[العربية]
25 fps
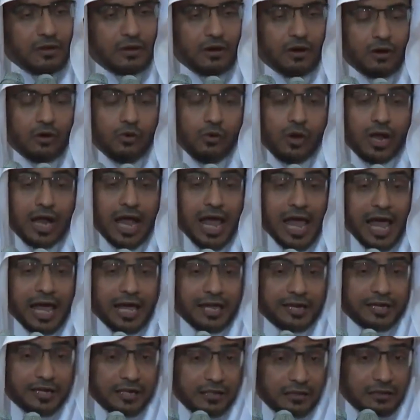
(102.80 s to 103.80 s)
هو لا
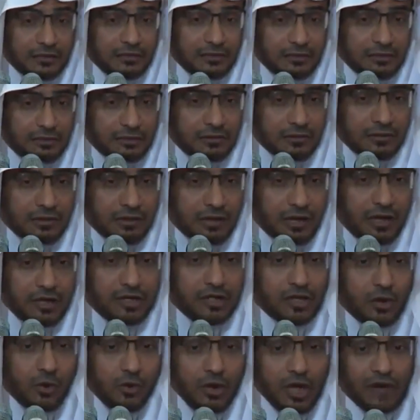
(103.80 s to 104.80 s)
يعني
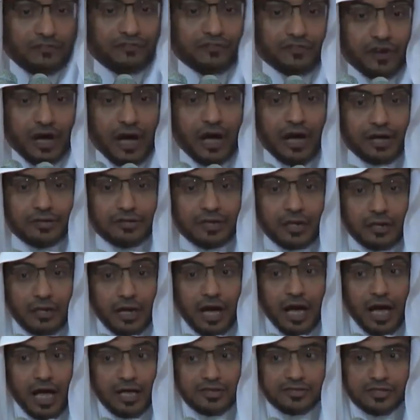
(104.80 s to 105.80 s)
أنه يفقه أن
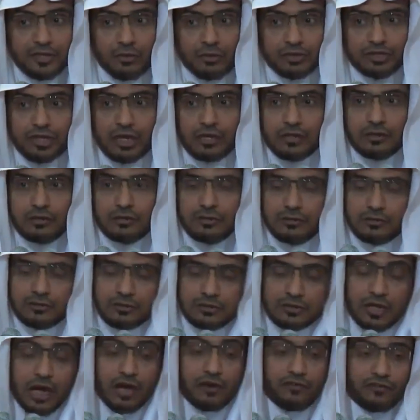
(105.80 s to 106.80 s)
الله عز وجل
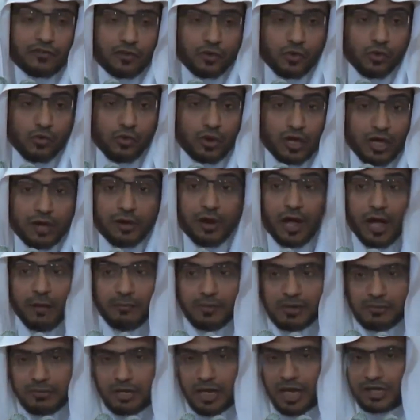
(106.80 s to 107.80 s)
يغفر
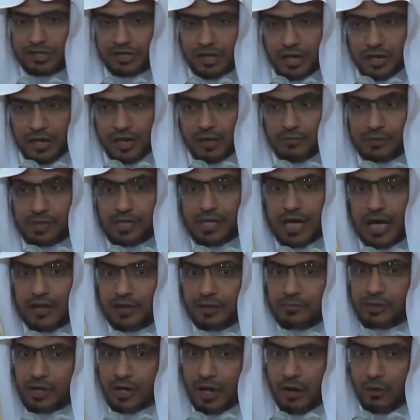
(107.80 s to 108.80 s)
ويرحم لمن أشرك به
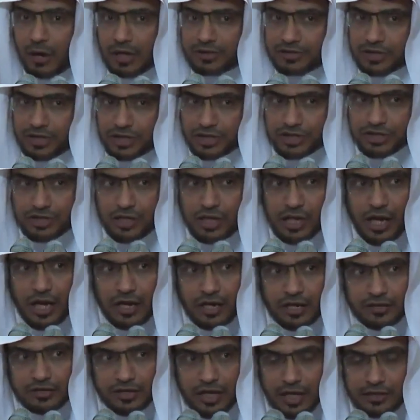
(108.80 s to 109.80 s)
هذا من قواطع الشريعة
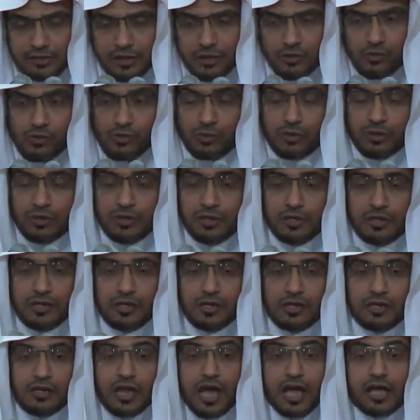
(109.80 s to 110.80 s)
التي لا تكون
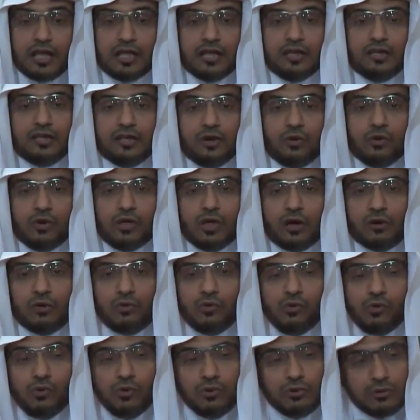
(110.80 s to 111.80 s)
لكنه
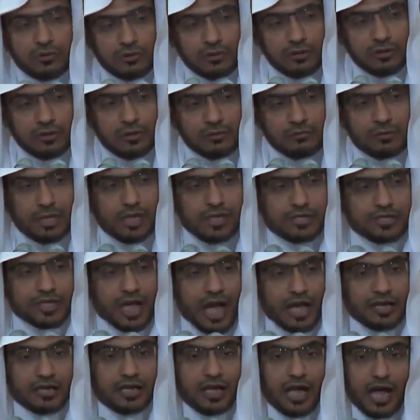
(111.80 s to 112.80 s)
يقول
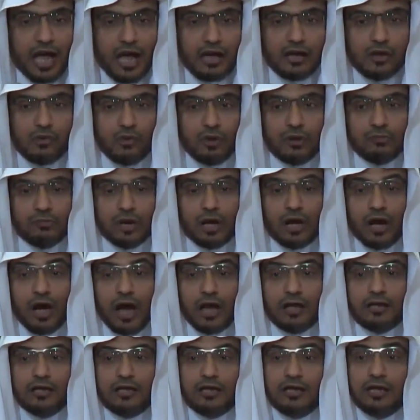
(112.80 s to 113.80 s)
بلسان الحال
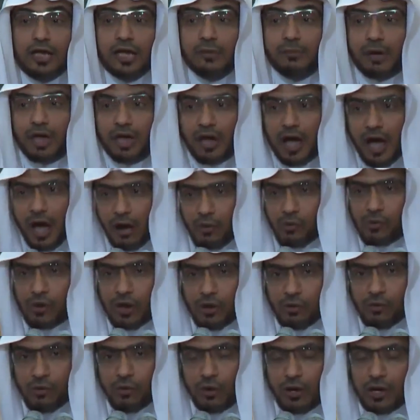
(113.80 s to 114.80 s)
والمقال لمن
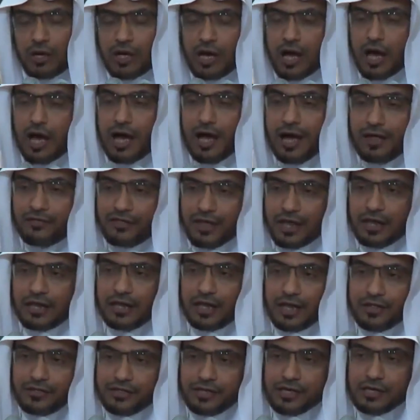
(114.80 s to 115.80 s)
حوله هذا
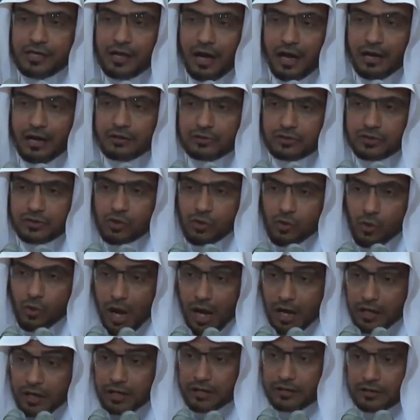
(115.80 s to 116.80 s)
الذي أقدر
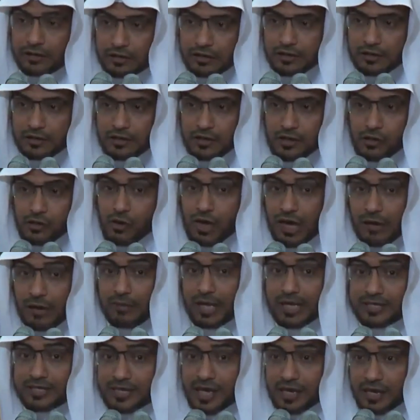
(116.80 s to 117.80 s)
عليه
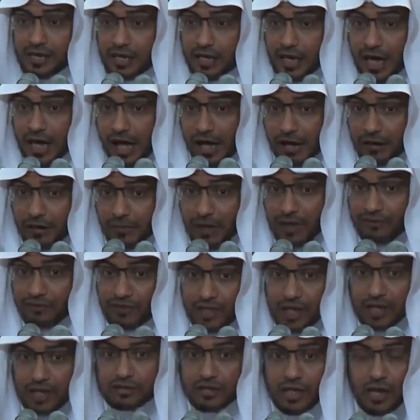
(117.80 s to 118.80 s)
ولم يسأل الله
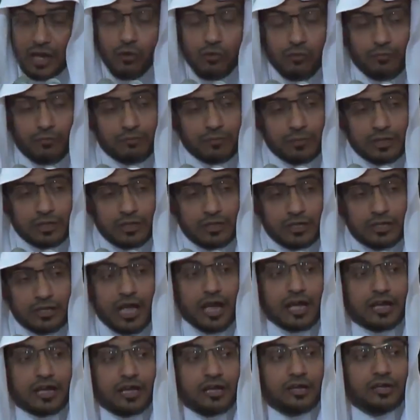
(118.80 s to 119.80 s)
المغفرة لهم
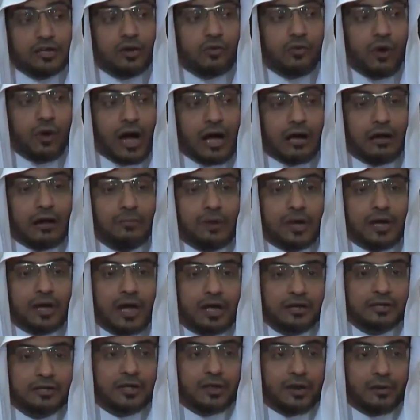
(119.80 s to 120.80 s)
لكنه
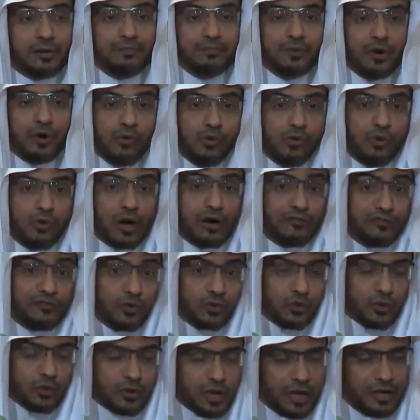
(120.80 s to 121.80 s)
أخبر أن ربه
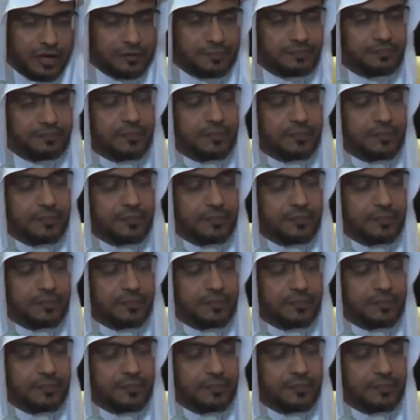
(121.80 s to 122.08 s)
غفور رحيم